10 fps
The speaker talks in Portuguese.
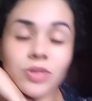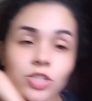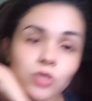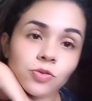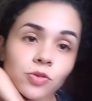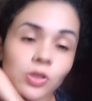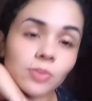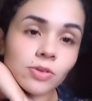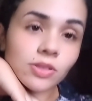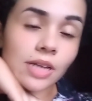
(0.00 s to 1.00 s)
gente foi
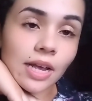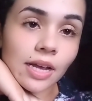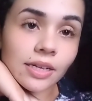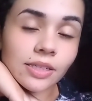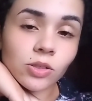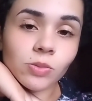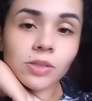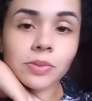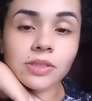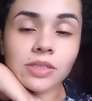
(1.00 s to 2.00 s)
almoçar, dei comida
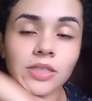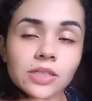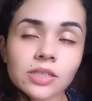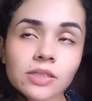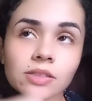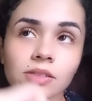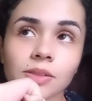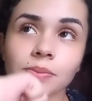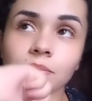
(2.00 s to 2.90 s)
pras crianças,